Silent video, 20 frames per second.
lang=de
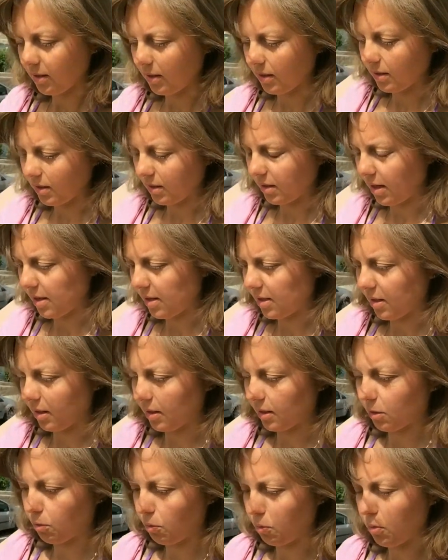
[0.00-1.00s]
Das ist echt
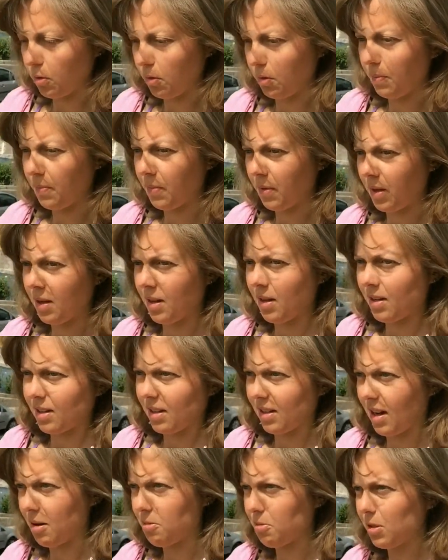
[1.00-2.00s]
ganz cool.
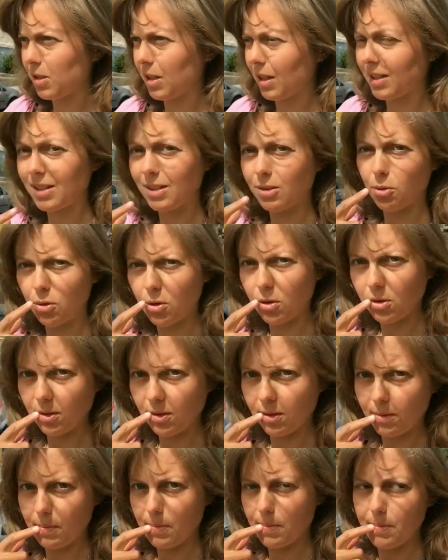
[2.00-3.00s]
Dann habe ich jetzt noch
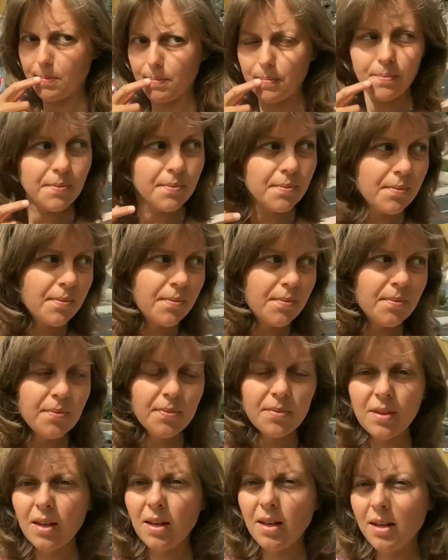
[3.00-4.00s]
ähm,
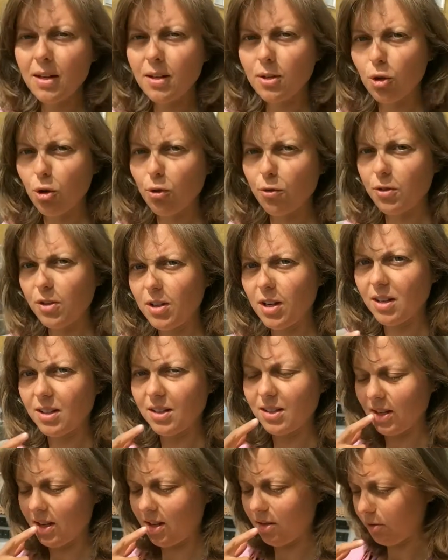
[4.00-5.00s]
doch
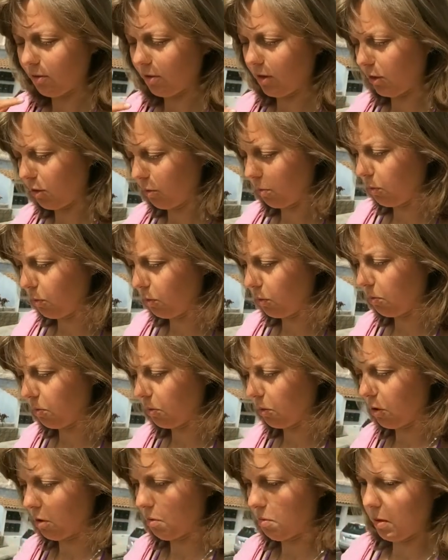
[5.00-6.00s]
wieder Zahnfleischblüten
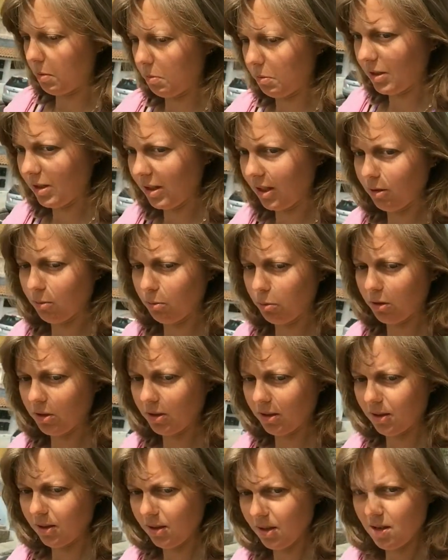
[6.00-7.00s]
bekommen beim
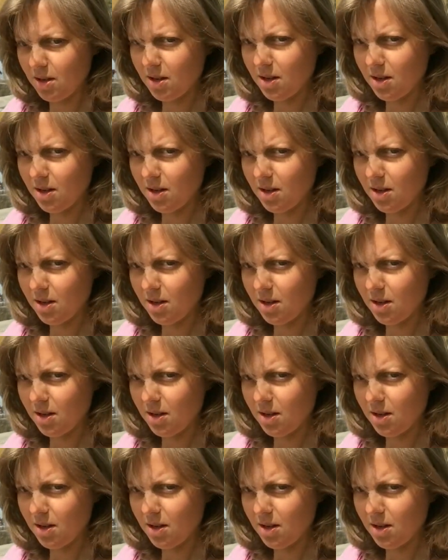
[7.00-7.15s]
Zähneputzen.